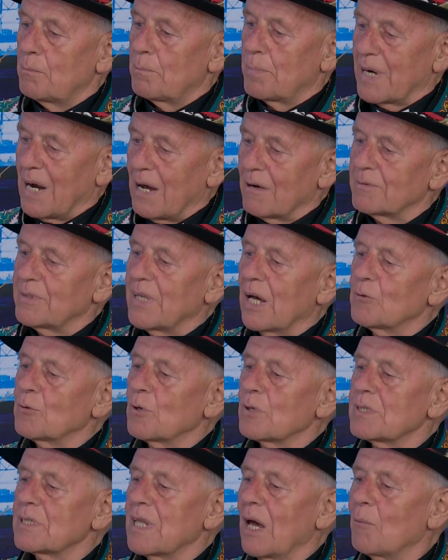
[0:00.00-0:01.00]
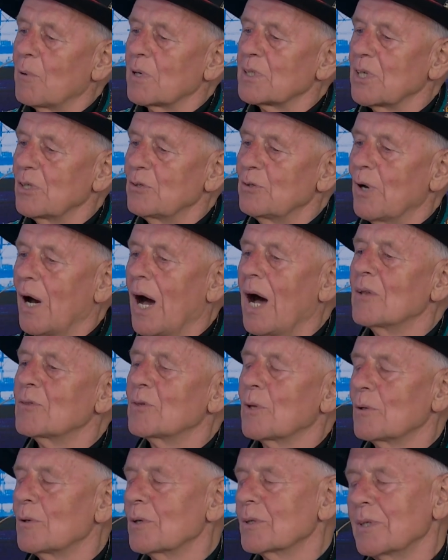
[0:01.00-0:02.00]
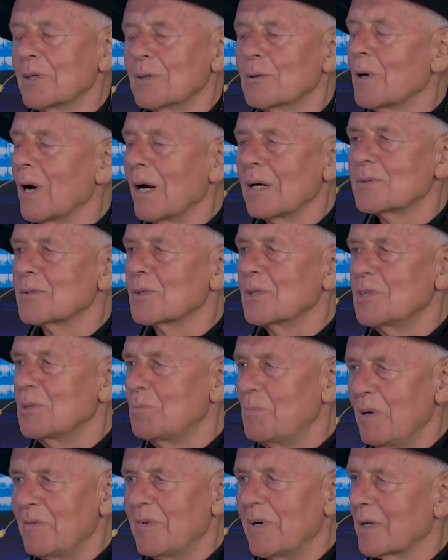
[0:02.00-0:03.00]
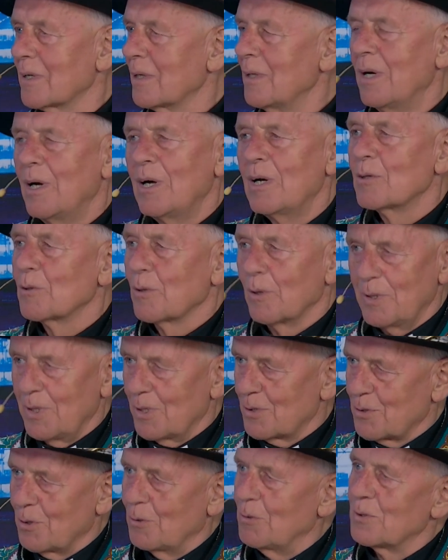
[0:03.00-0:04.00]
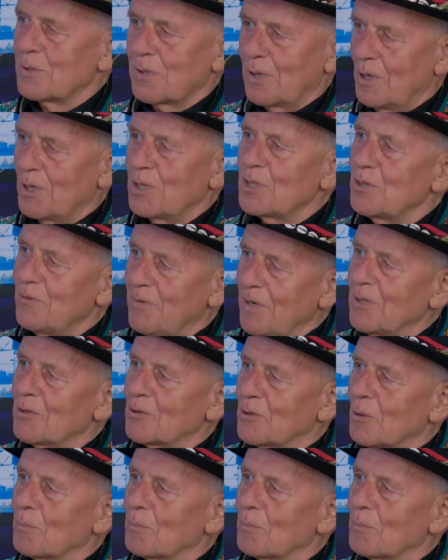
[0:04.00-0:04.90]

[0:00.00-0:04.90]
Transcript: prawda dostała się do antologii Goralski Śpiewek, to jest to już święto